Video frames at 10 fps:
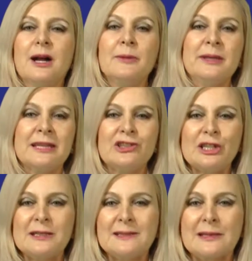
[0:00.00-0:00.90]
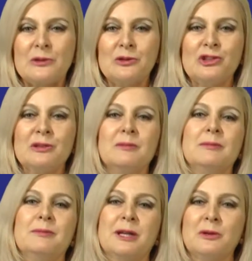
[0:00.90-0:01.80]
A minha dica de saúde
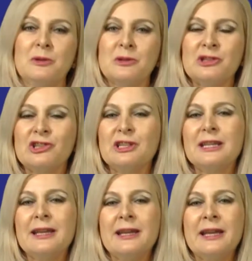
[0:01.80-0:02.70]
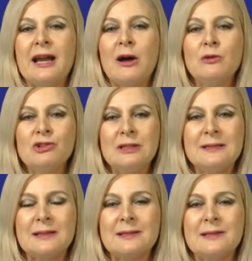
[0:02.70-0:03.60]
para hoje é a
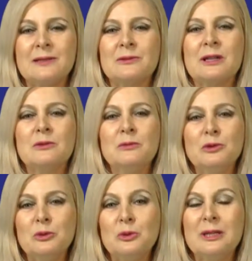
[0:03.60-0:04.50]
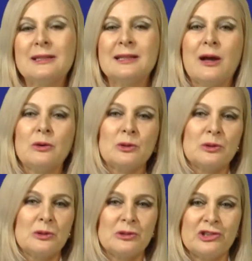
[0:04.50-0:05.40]
utilização da acupuntura na
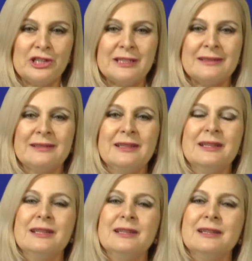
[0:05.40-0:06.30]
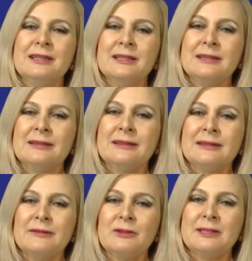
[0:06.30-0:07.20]
odontologia.
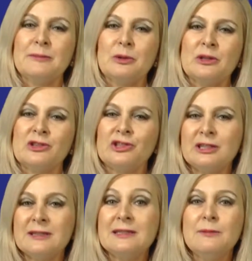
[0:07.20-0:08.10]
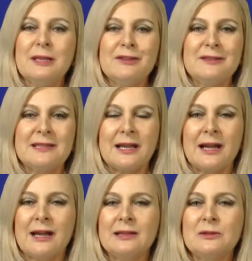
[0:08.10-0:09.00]
Uh, você pode se
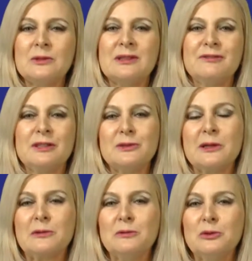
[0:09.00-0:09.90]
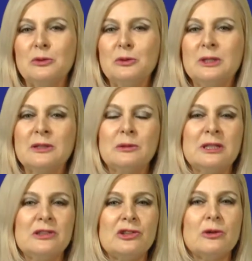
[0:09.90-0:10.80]
beneficiar dos efeitos da acupuntura
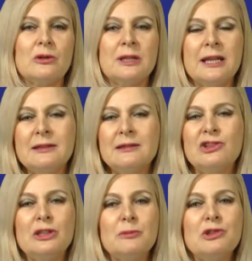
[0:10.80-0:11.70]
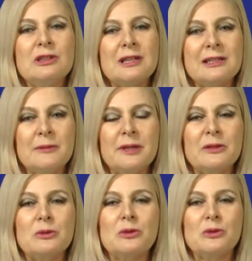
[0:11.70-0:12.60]
durante qualquer tipo de
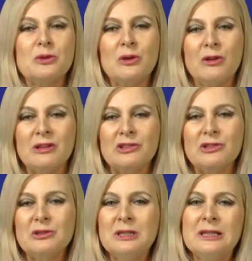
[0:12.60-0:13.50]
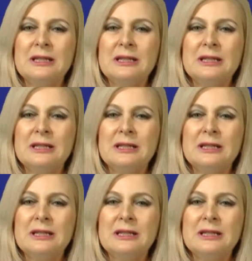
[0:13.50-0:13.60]
tratamento odontológico.